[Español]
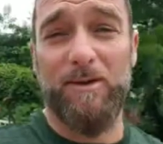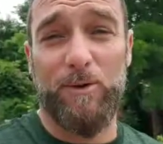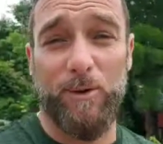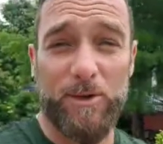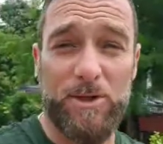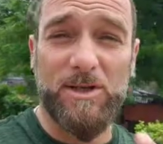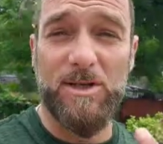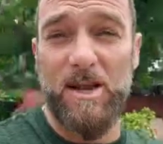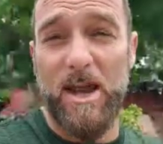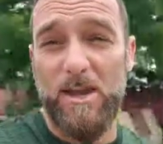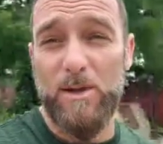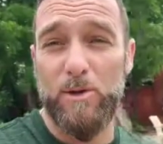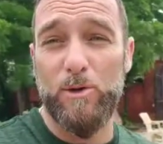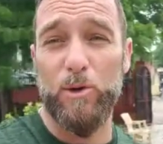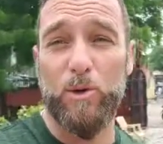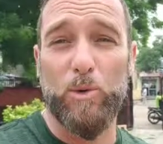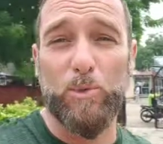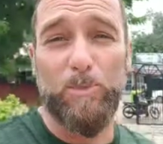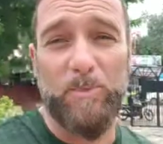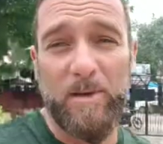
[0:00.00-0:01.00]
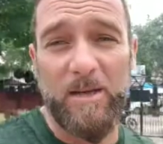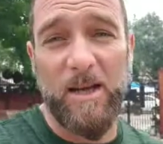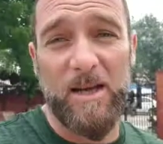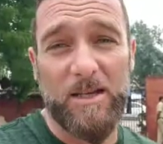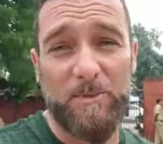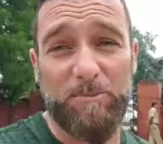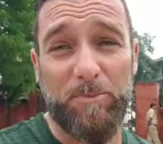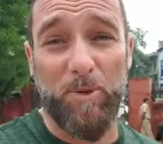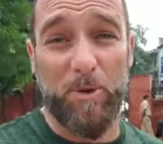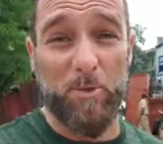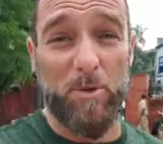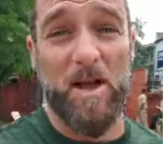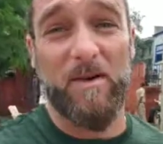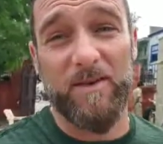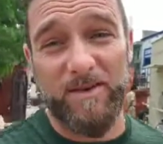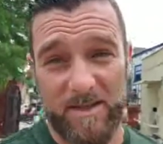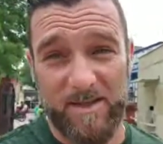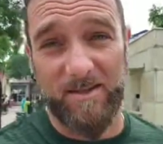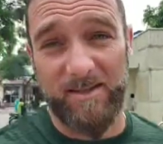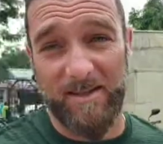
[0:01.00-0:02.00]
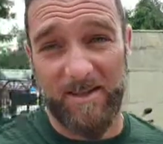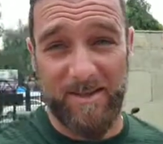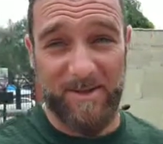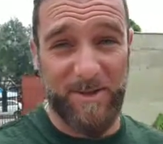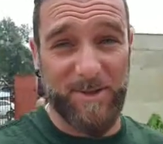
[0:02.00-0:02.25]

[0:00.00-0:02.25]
200 rupias por una visita de